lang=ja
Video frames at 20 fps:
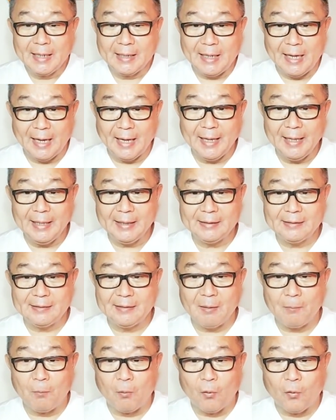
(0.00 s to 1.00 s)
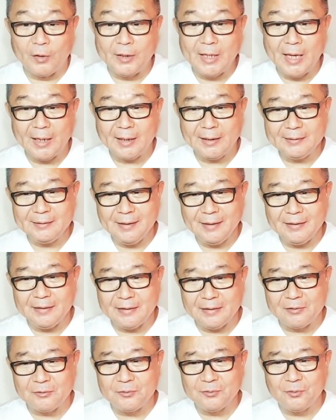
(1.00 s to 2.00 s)
かえって盛り上げて
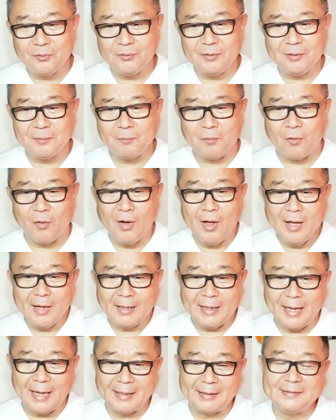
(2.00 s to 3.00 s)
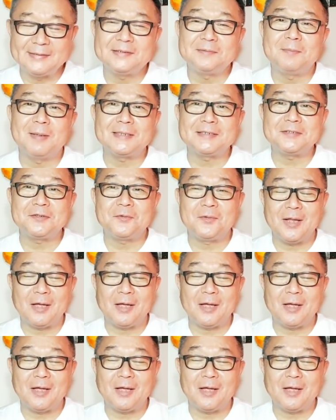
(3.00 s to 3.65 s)
いるようにも感じますよ